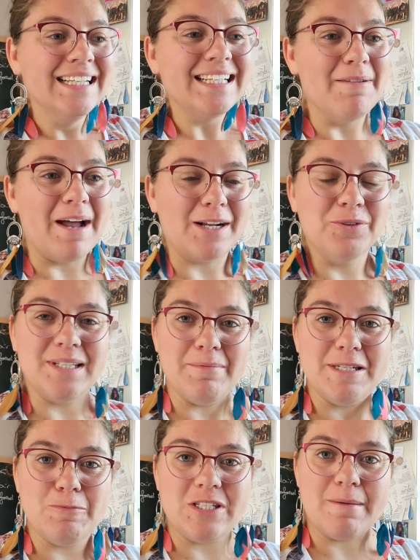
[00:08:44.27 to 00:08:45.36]
Qu'elle me raconte un
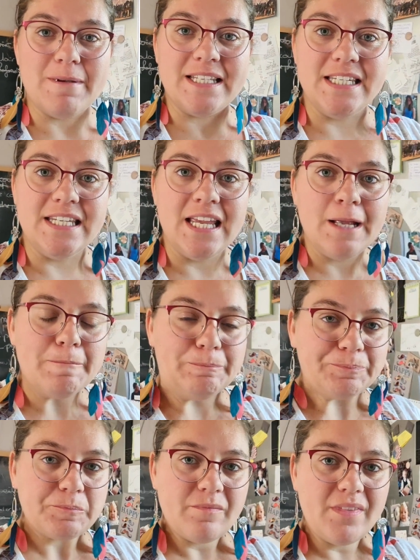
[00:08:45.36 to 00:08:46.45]
petit peu sa matinée.
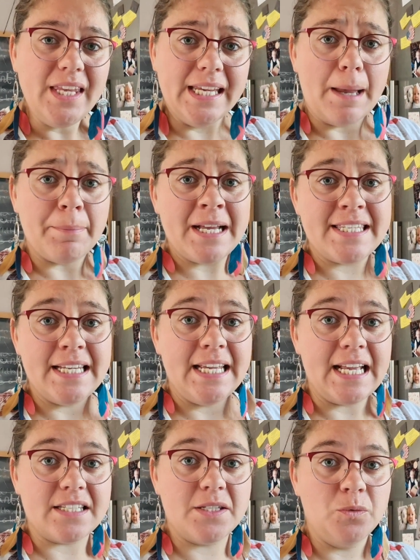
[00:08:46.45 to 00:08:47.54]
Et après, c'est les
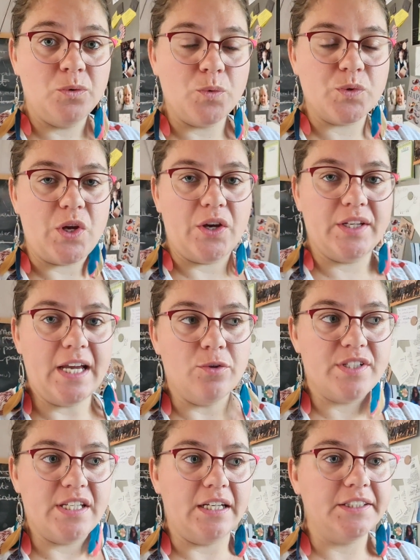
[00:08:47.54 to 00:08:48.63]
garçons,
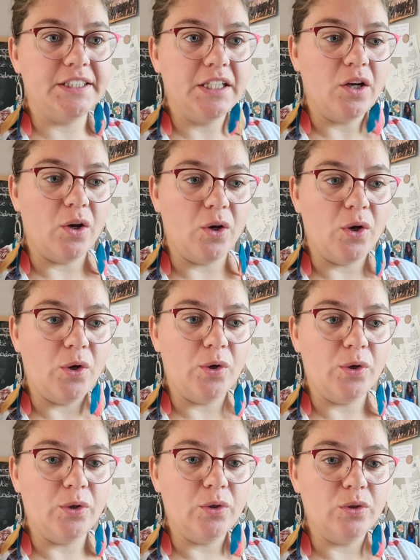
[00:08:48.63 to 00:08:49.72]
11h45.
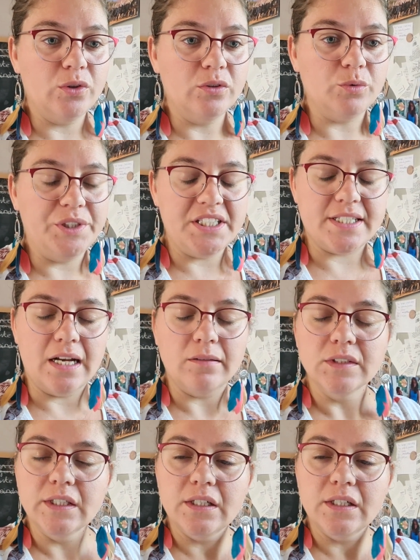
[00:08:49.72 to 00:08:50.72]
Euh, oui, c'est ça.